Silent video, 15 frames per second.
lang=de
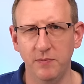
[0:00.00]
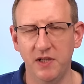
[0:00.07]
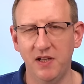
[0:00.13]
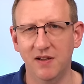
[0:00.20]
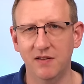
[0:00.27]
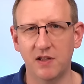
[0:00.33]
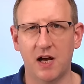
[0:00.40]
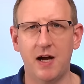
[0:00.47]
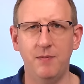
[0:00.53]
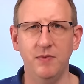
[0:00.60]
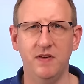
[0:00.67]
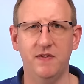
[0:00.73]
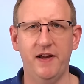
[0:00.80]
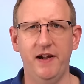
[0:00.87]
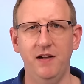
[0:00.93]
mit Ihren
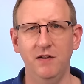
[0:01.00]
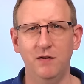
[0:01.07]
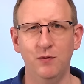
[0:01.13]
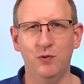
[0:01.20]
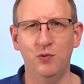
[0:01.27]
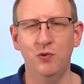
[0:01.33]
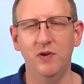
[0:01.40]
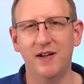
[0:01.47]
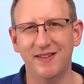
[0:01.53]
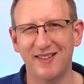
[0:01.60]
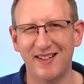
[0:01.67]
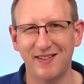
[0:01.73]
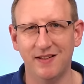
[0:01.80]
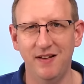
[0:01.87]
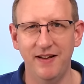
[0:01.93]
Darmzellen zu tun hat,
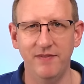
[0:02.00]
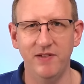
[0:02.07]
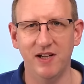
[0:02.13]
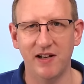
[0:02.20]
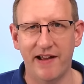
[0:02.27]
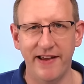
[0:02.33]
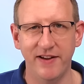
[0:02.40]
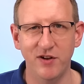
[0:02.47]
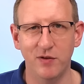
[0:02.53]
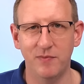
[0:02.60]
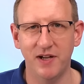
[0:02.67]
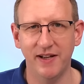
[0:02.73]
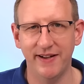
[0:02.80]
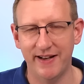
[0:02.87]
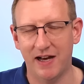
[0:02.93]
das klären wir gleich
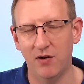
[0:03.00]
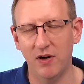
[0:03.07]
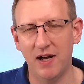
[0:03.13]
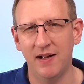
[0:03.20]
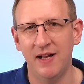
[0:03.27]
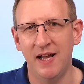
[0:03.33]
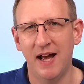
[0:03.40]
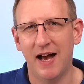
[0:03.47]
nochmal genauer.